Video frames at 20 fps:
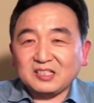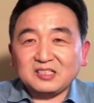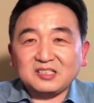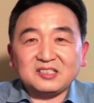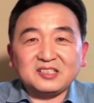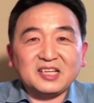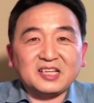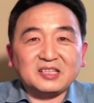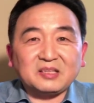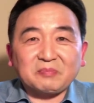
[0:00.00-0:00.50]

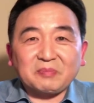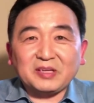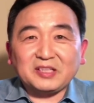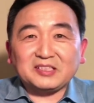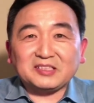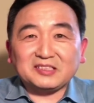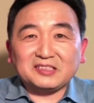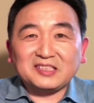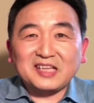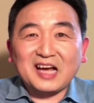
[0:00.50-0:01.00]
时间的背
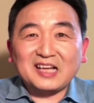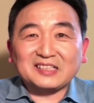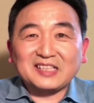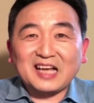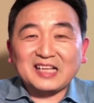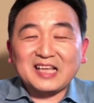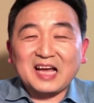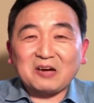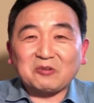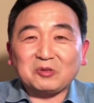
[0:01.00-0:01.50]
景下，
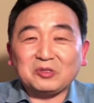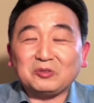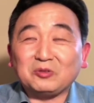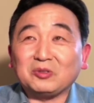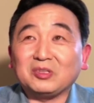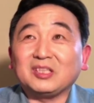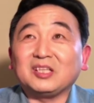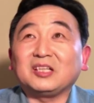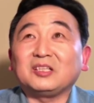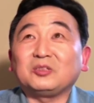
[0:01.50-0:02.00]
大家会
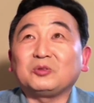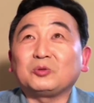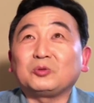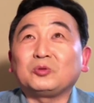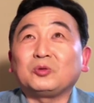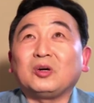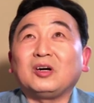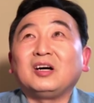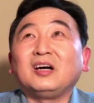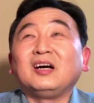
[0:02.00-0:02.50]
觉得就
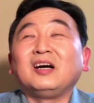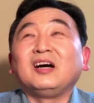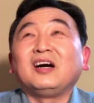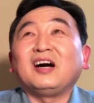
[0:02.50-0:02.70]
说，